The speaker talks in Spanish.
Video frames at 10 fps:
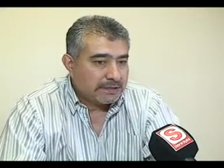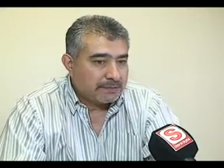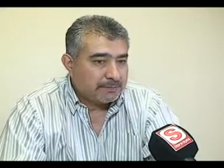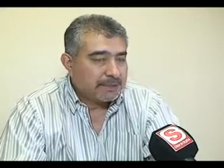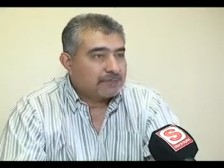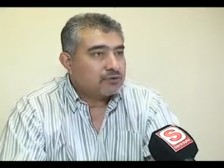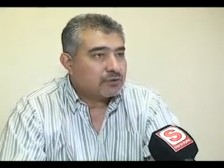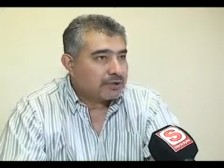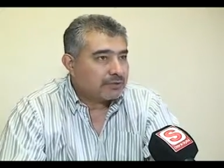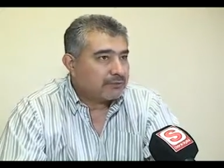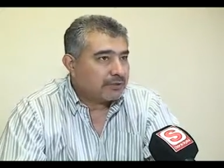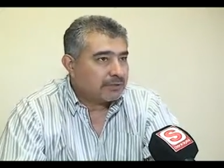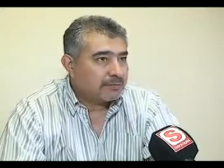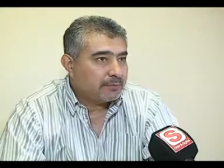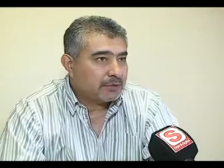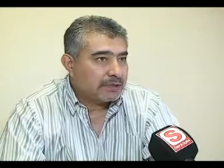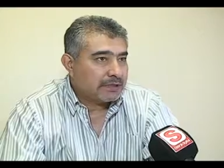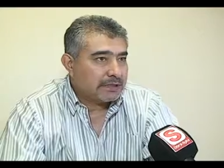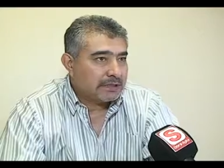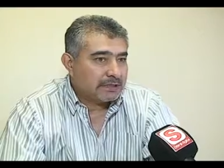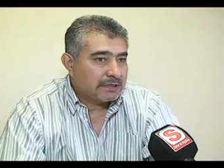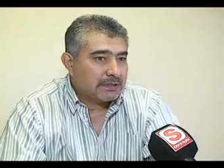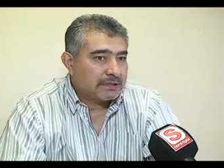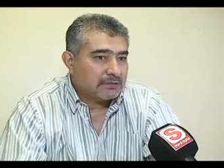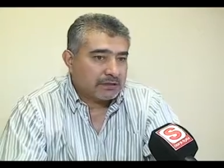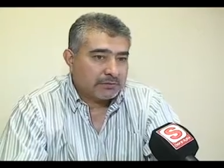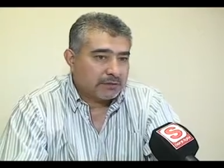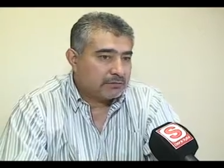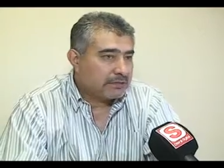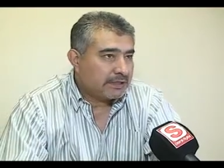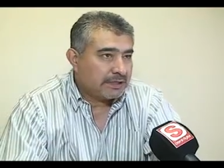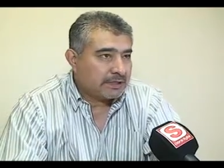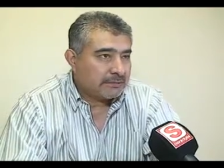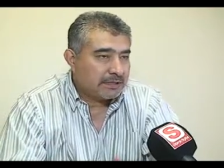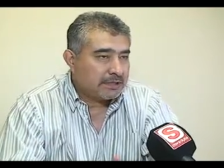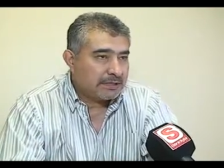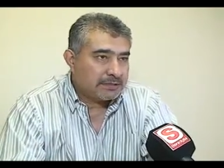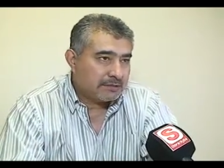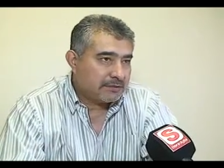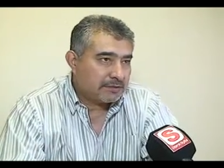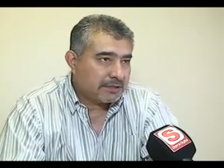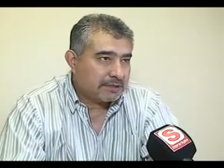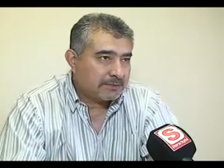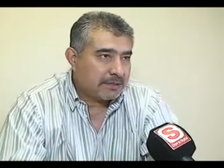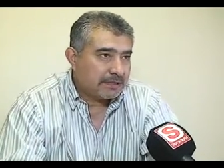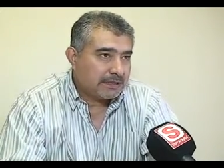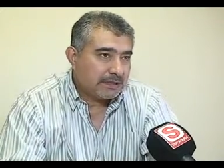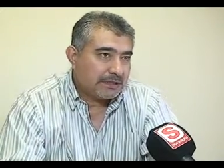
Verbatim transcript: esperar mucho tiempo, digamos, porque esto repercute directamente en el servicio que se presta